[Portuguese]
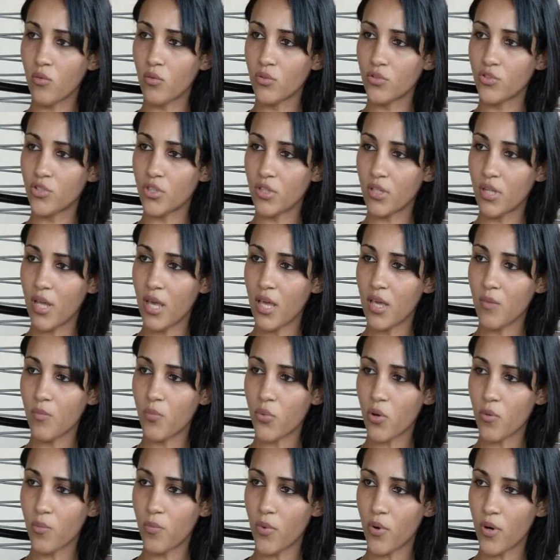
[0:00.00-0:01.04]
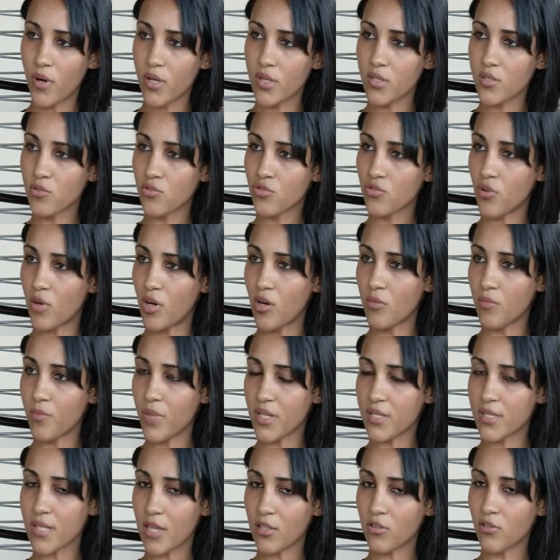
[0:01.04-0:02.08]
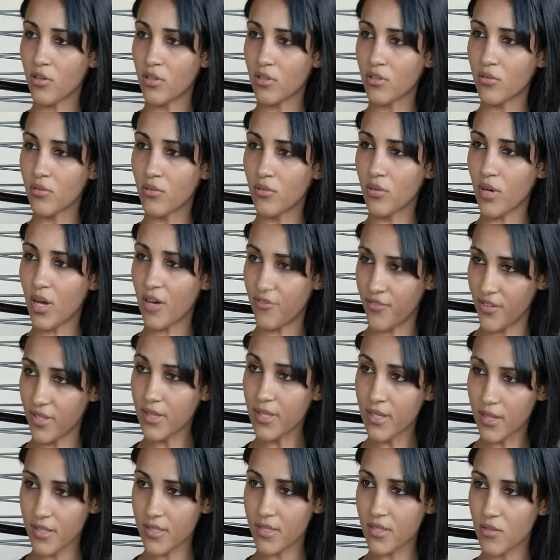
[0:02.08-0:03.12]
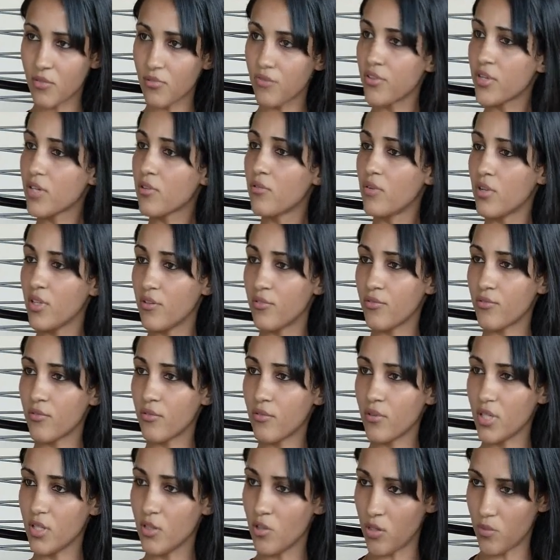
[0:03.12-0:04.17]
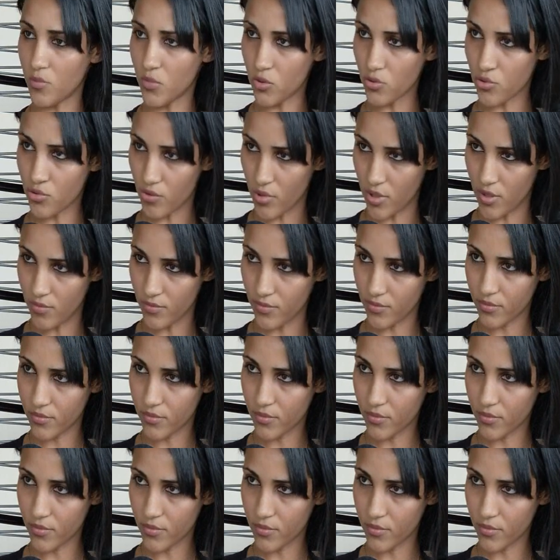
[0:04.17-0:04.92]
O Dirley propôs o João passar toda a finança do frigorífico em nome do João.